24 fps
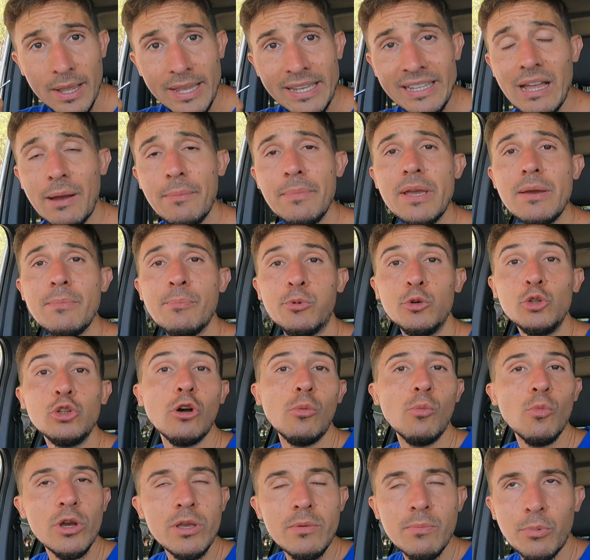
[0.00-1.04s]
Y también,
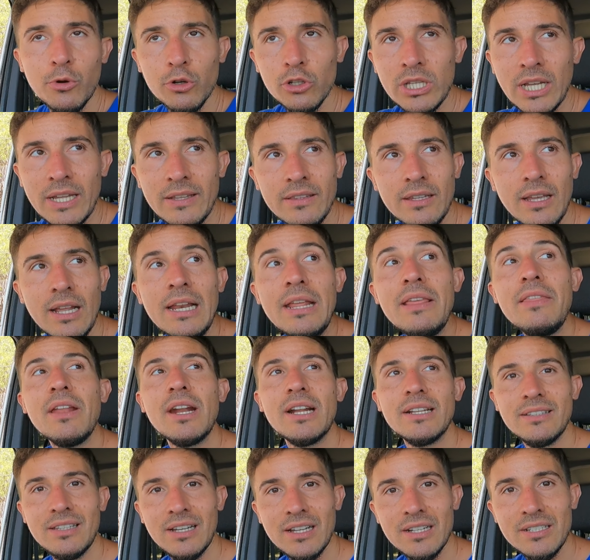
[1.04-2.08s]
punto muy importante, el
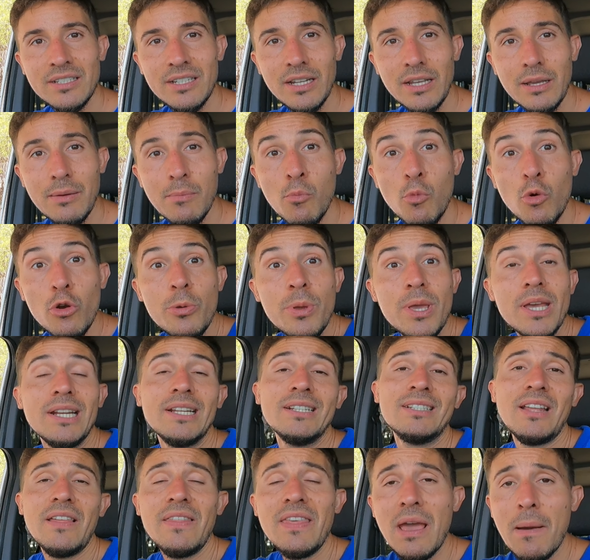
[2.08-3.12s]
hidratarse muy
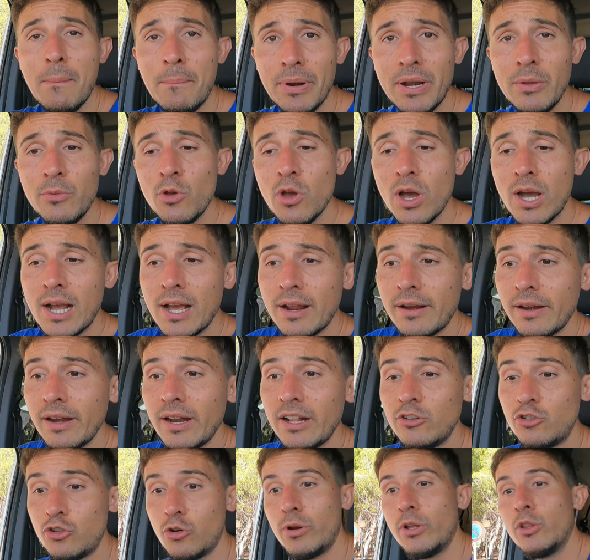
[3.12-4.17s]
bien ese día previo a
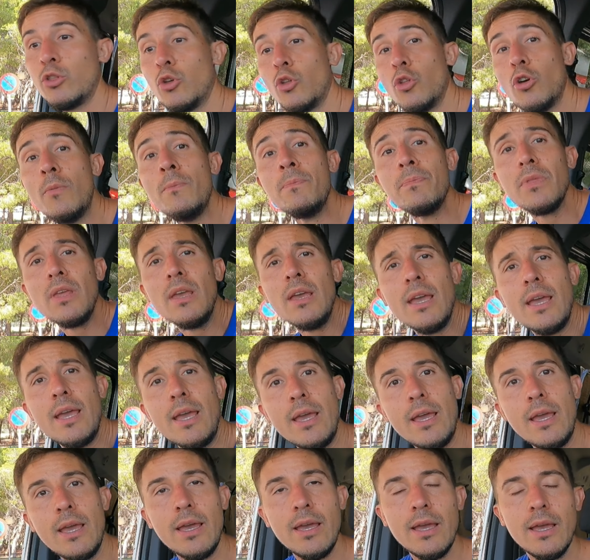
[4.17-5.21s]
carrera y sobre todo
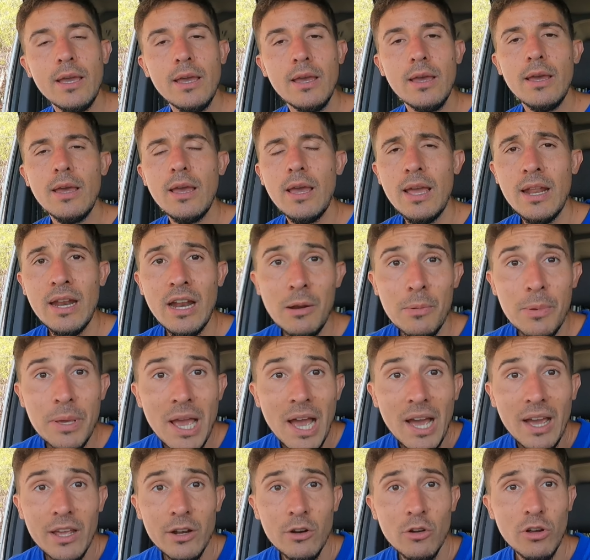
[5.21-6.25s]
en el
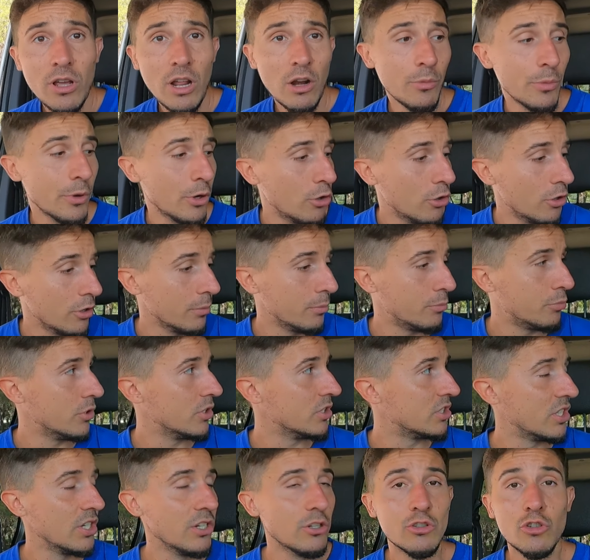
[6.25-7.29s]
viaje, ¿no? Que a lo mejor
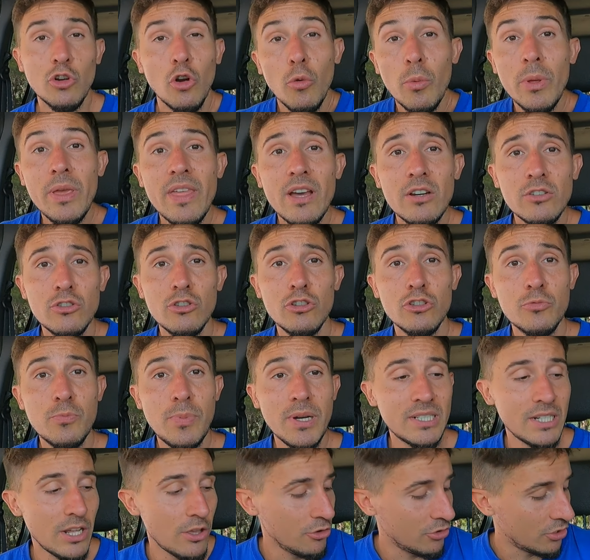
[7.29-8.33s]
pues se nos olvida o se nos
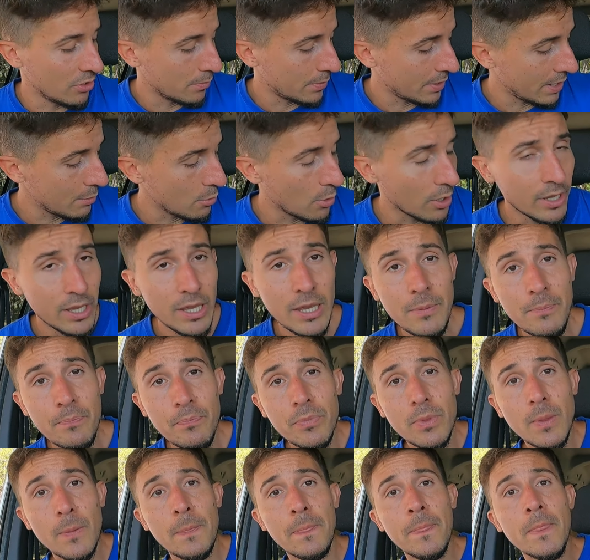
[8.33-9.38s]
pasa, yo siempre llevo aquí
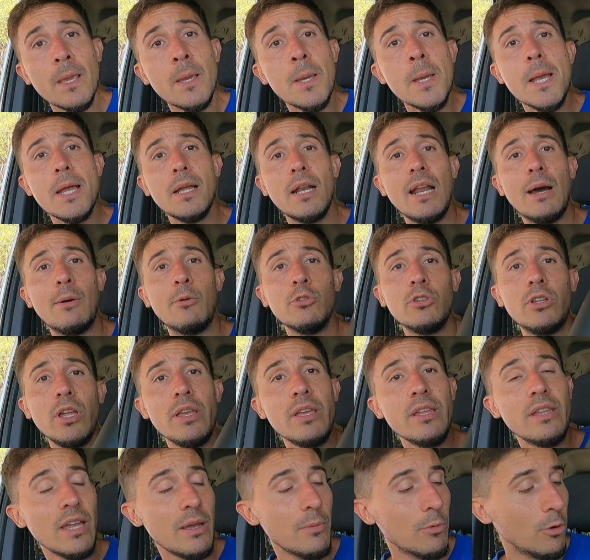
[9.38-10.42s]
la
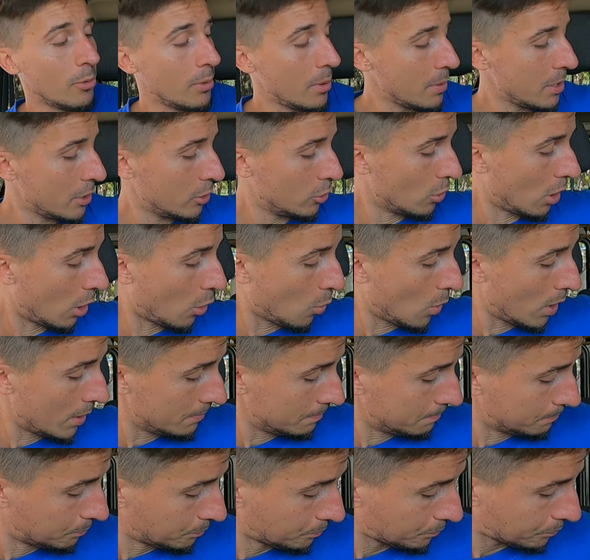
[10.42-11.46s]
botellita y voy bebiendo agua